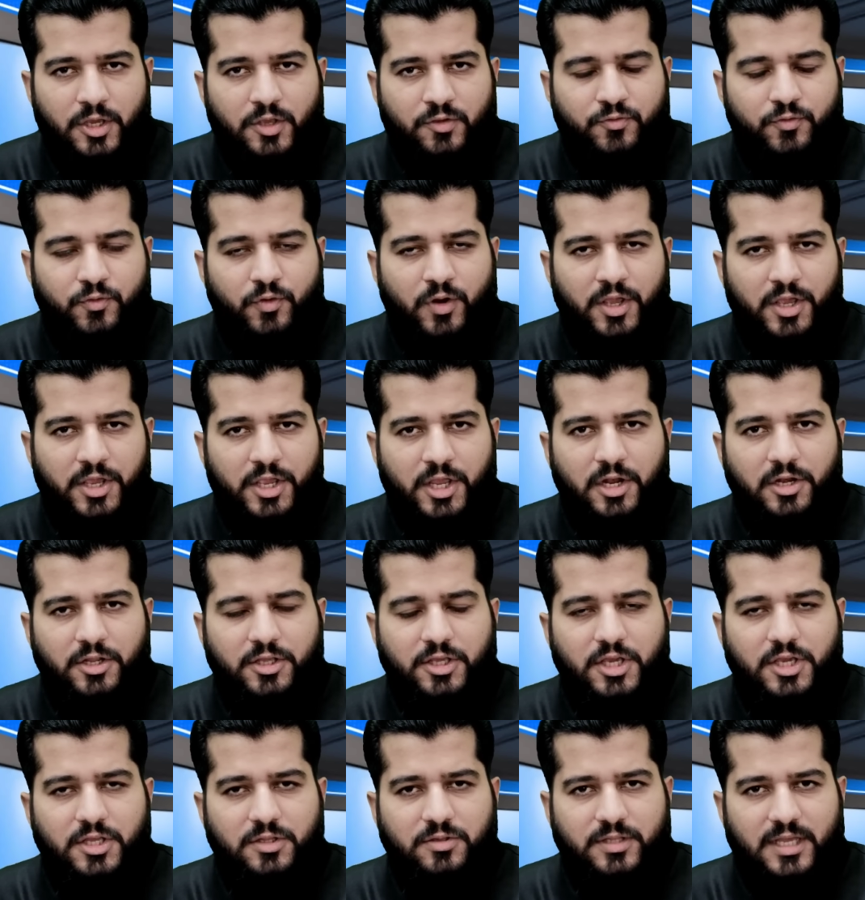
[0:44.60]
इसराइल
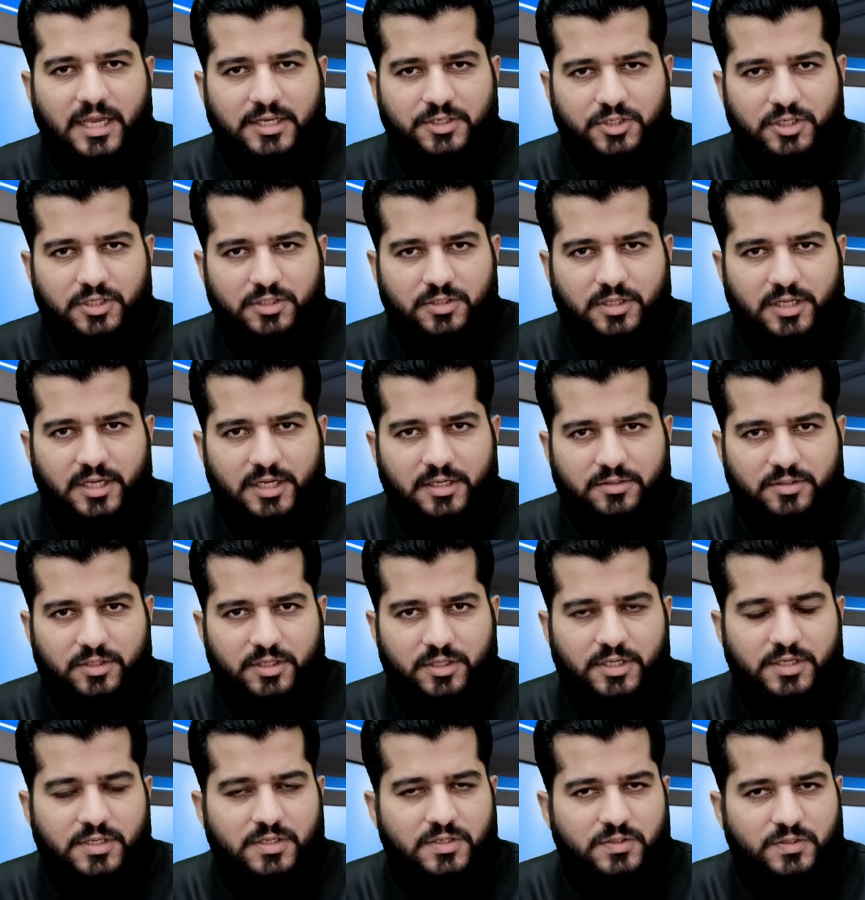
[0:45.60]
की दहशत गर्द
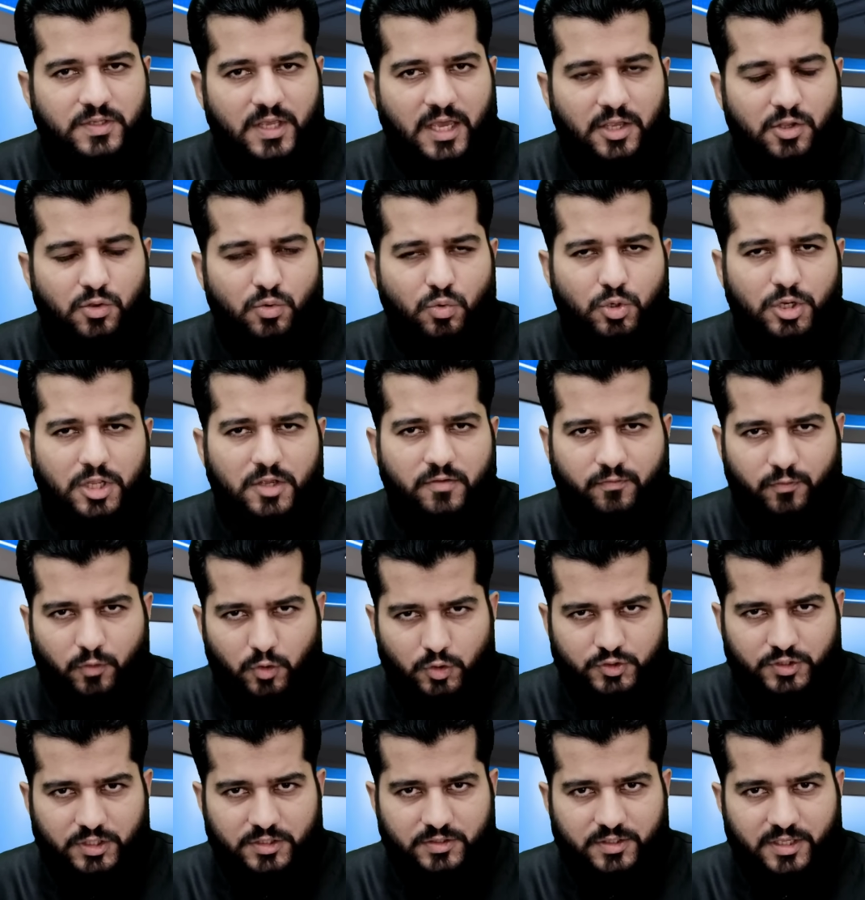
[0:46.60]
सहयूनी
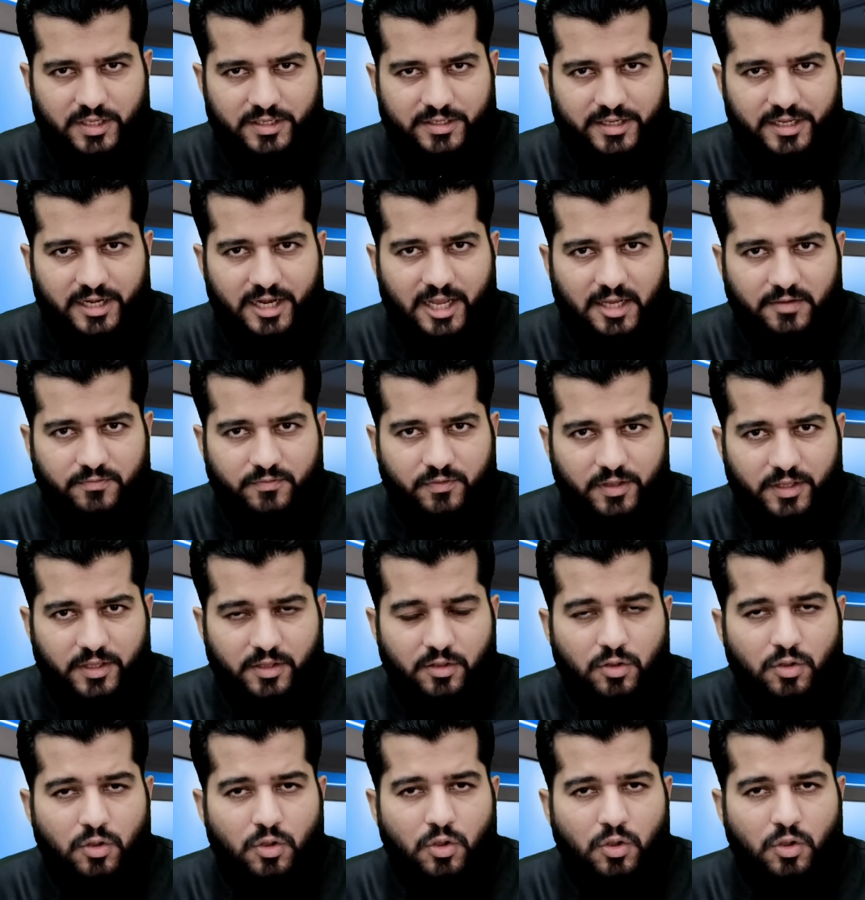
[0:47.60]
फोर्सेस के ख़िलाफ़ है